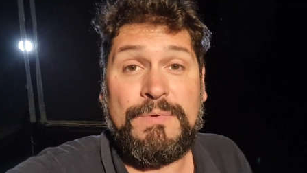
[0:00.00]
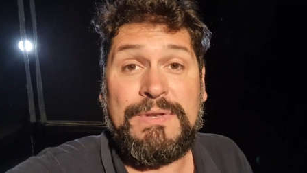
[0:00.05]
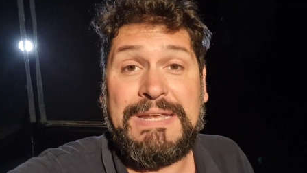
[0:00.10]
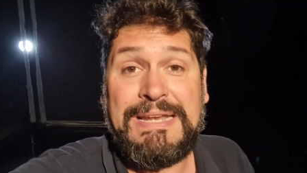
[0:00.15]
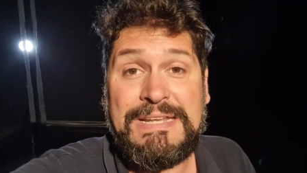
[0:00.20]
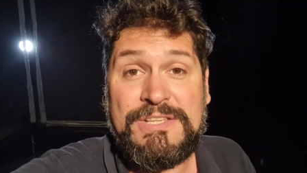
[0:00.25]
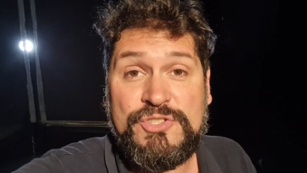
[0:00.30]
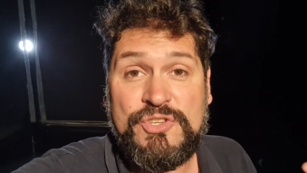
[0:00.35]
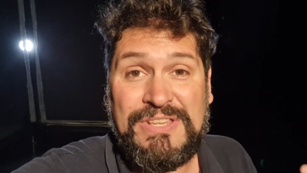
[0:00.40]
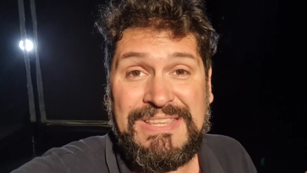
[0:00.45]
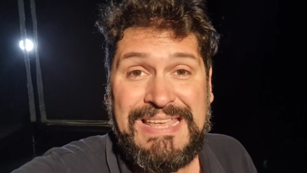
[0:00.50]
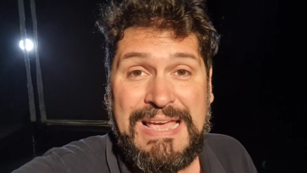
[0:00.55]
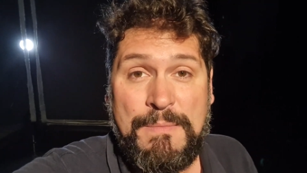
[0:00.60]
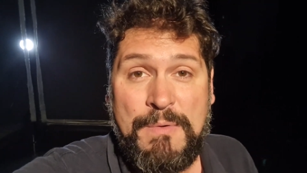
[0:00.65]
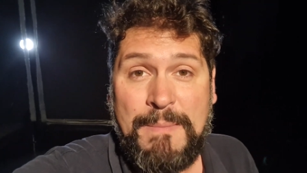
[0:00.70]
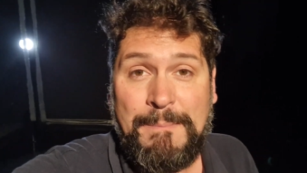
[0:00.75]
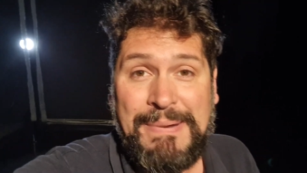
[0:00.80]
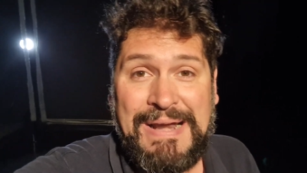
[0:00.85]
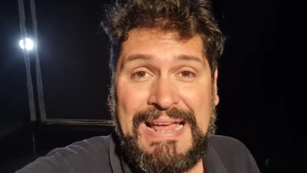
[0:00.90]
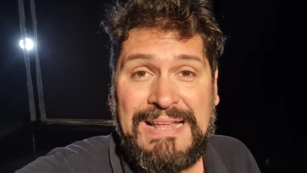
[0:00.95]
Quindi adesso
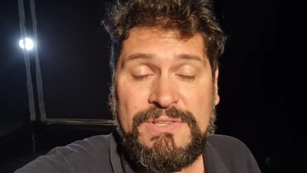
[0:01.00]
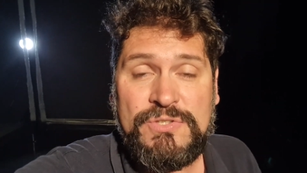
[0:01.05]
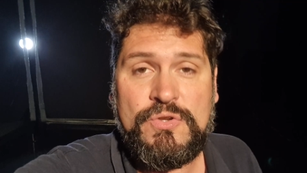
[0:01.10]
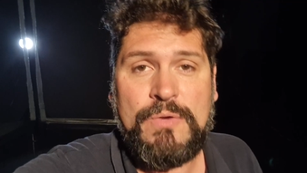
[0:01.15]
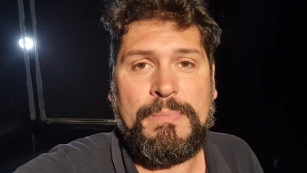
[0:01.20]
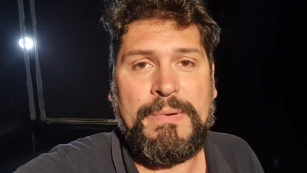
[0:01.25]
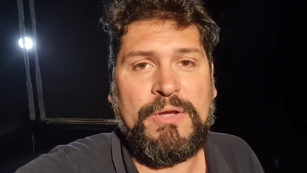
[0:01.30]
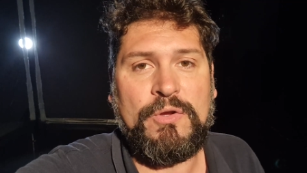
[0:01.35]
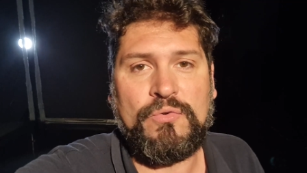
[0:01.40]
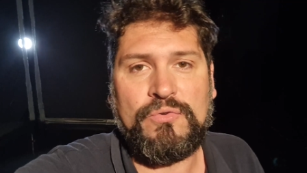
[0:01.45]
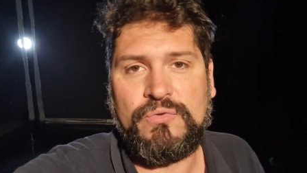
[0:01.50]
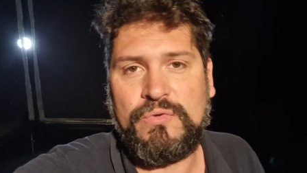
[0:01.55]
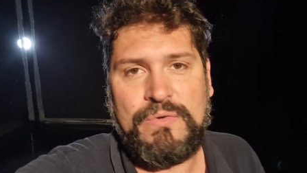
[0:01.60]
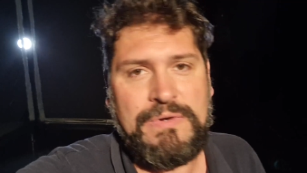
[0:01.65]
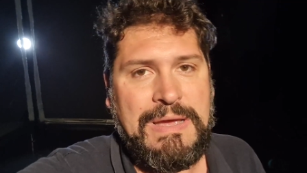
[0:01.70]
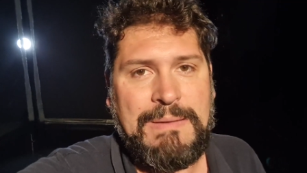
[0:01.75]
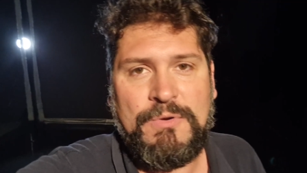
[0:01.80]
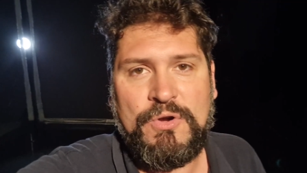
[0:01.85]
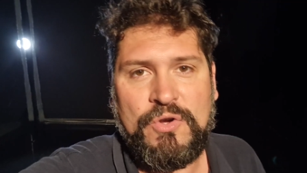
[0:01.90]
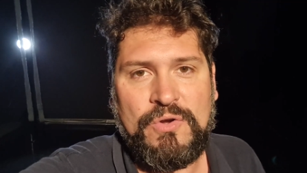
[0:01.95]
andiamo a pranzo e poi
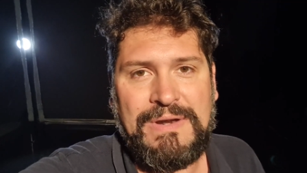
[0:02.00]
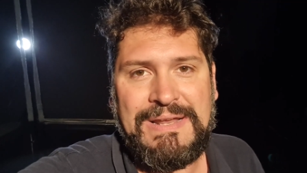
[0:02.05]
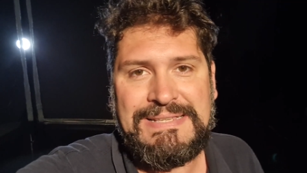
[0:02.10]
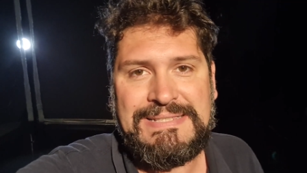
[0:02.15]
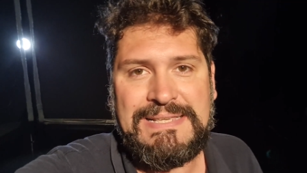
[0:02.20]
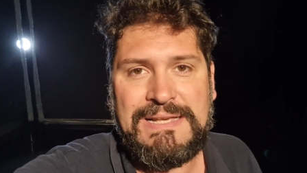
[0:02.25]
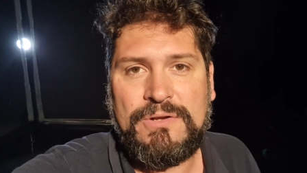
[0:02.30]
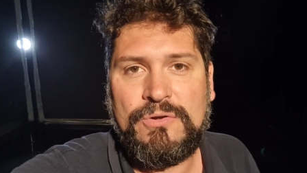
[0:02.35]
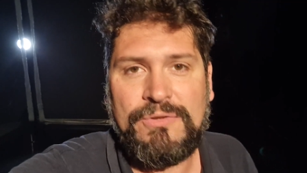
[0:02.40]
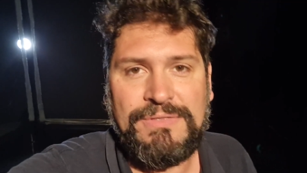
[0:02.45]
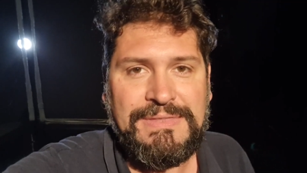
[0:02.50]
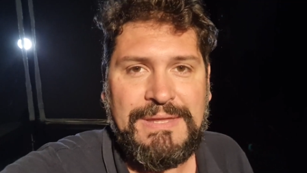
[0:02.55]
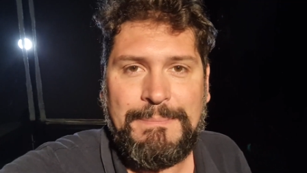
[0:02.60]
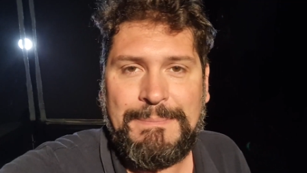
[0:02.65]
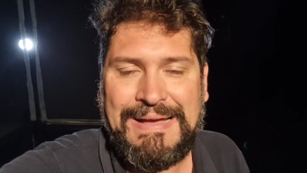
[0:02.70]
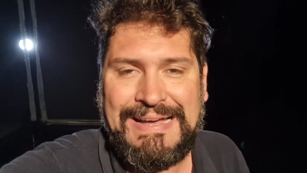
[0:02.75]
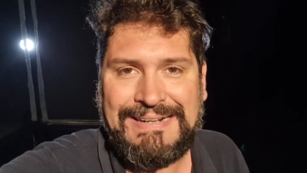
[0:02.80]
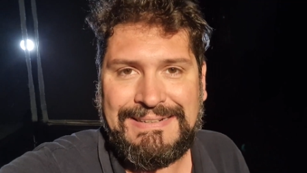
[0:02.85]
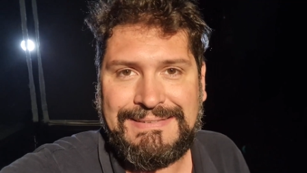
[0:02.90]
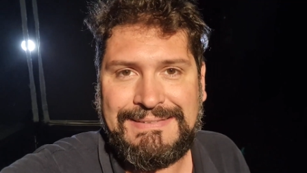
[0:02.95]
continuiamo con la seconda
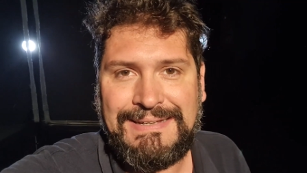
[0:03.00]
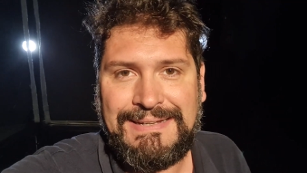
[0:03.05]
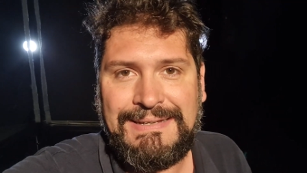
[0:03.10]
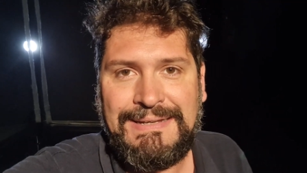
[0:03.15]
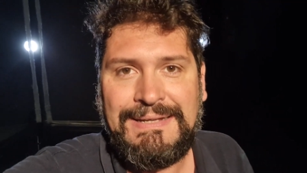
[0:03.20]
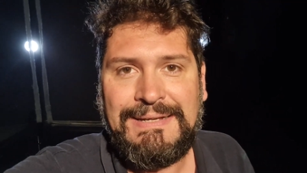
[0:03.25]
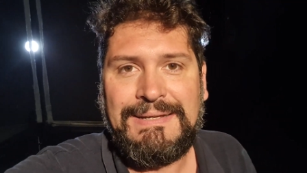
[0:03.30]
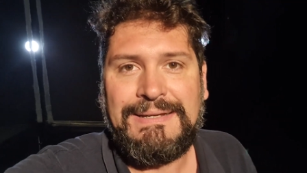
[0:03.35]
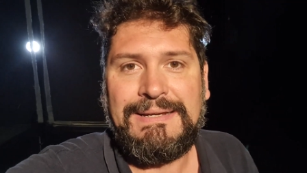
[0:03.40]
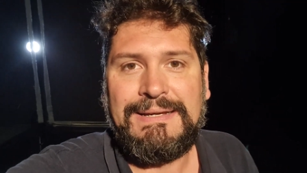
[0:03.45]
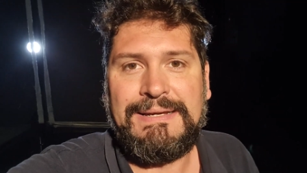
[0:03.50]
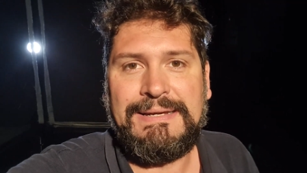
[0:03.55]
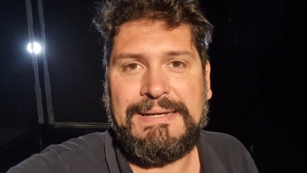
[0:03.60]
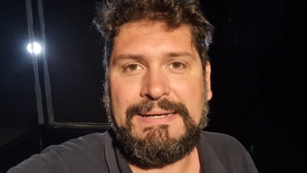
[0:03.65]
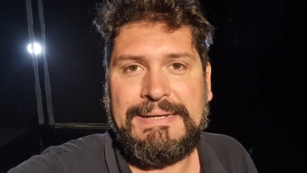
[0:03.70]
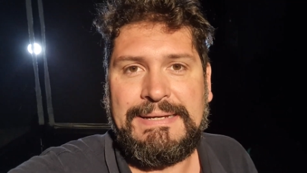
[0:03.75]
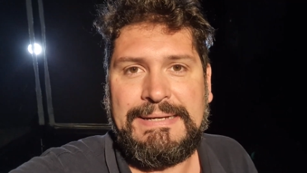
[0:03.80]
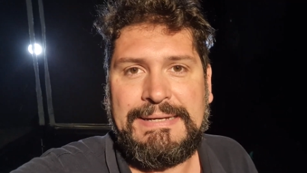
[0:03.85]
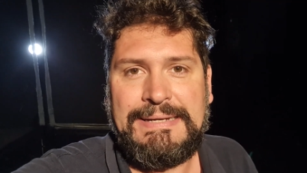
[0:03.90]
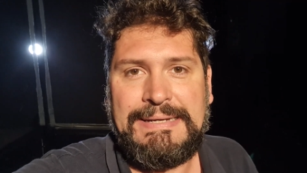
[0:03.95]
parte
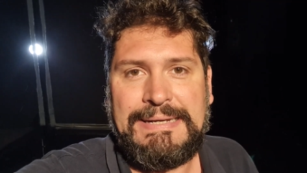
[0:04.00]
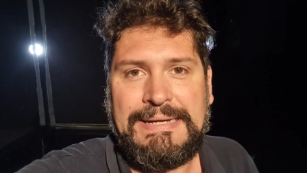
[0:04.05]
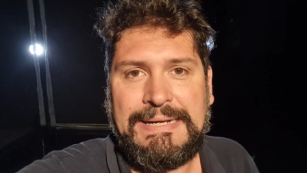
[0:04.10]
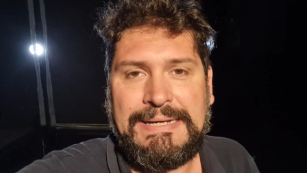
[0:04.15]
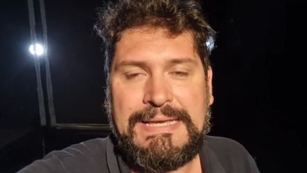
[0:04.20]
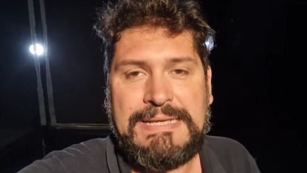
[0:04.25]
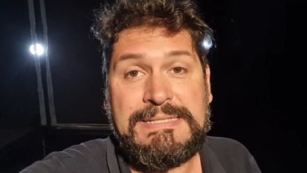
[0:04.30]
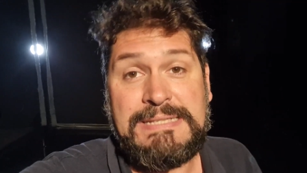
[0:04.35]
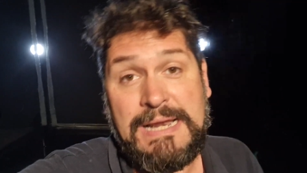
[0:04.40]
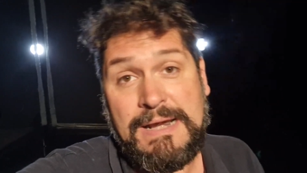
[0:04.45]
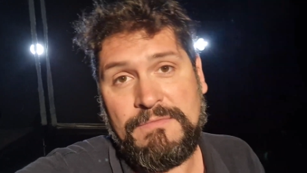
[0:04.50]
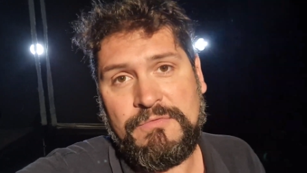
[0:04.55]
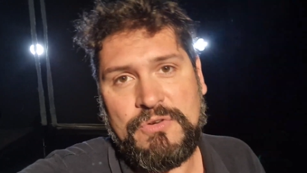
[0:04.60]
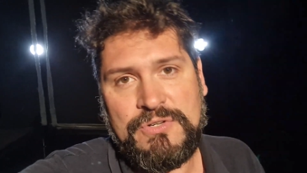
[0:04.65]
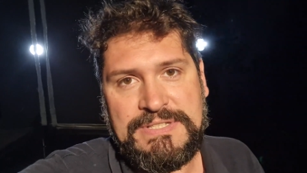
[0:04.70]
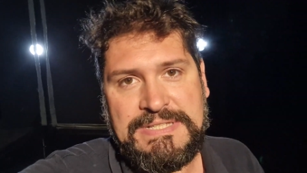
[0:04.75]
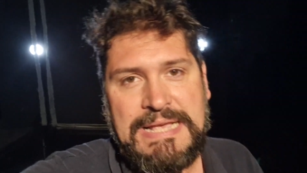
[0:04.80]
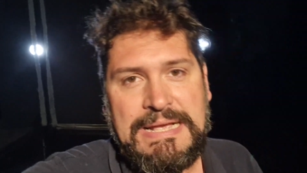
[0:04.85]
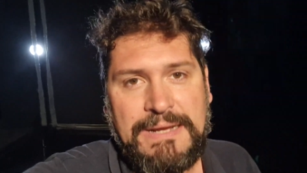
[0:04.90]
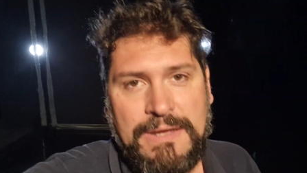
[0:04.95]
eh, che sarà
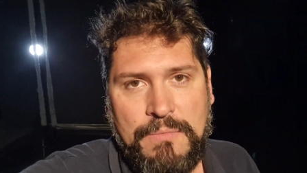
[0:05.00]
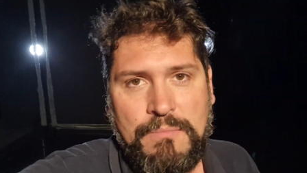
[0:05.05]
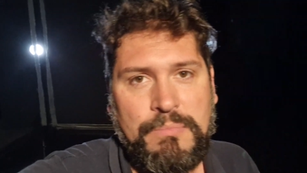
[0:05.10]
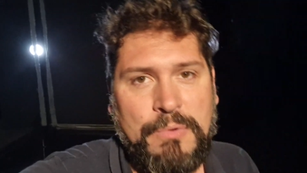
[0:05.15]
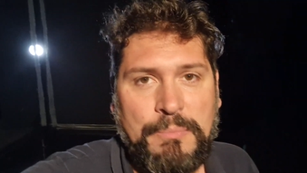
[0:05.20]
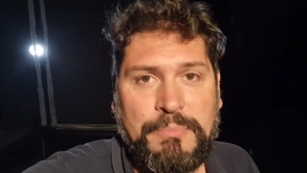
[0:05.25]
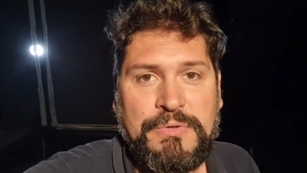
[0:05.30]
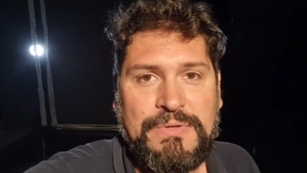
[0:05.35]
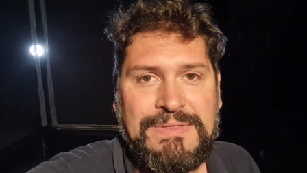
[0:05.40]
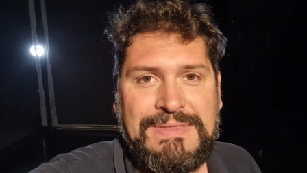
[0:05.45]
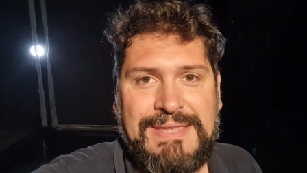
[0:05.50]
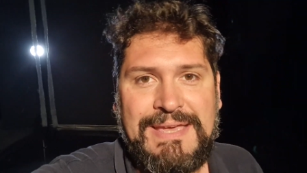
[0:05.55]
forse anche un po' più